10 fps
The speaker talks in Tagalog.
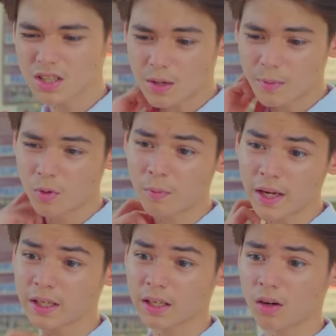sinasabi mong
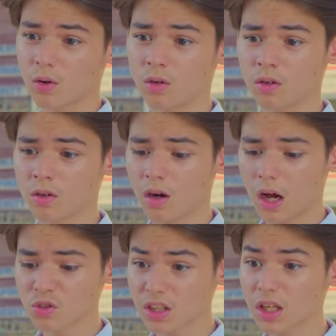mainin ako?
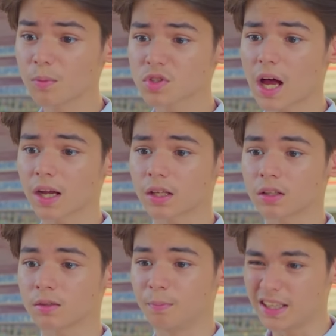Anong sa tingin mo sa akin?
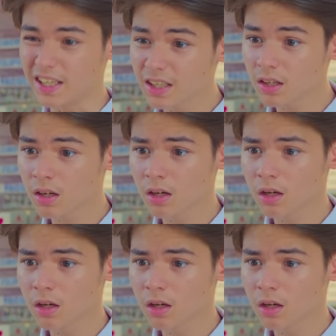Bading?